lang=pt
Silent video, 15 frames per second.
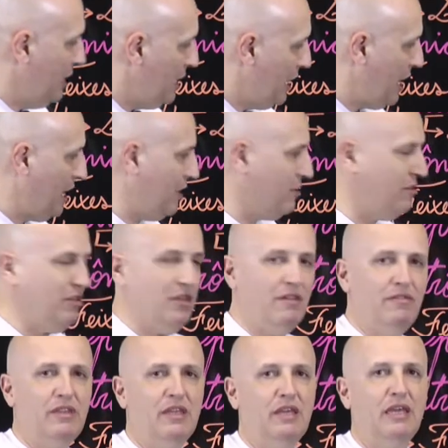esse,
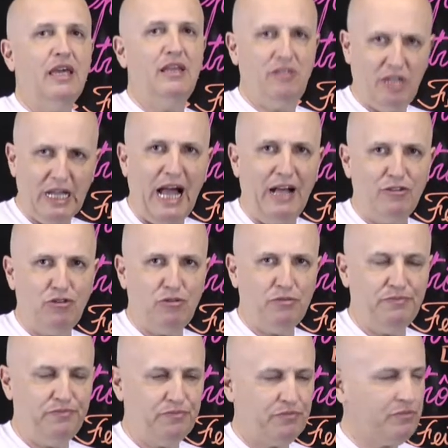esse caso.
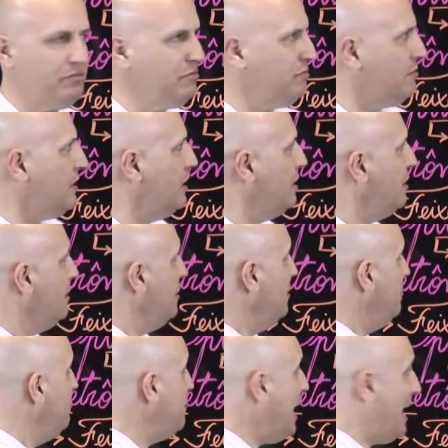
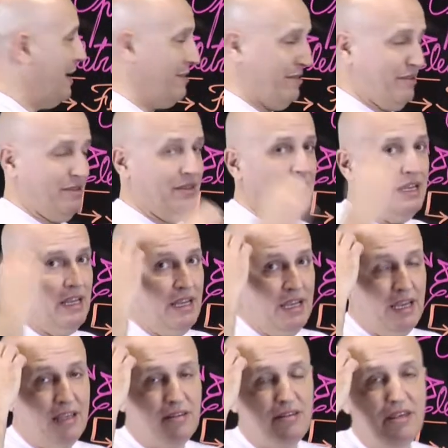Mas
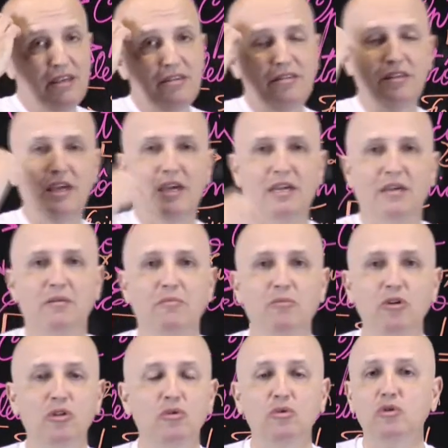existem
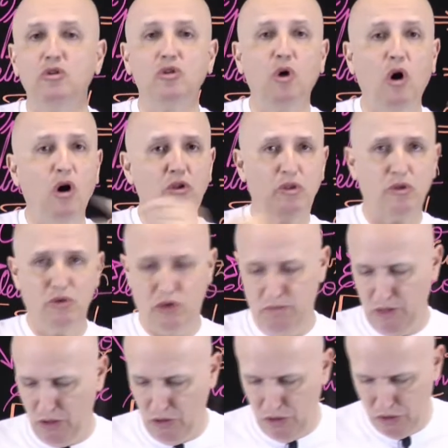muitos outros
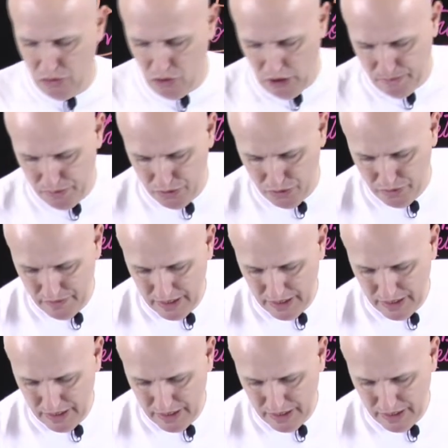microscópios.